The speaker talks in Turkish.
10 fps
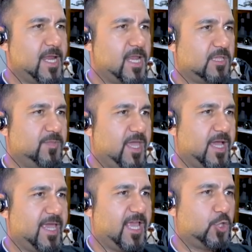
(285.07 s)
Anlatmaya
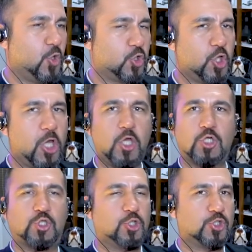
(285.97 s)
Arkadaşlar, gerek yok.
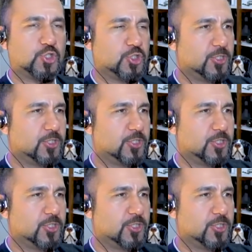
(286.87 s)
Görüyorsunuz.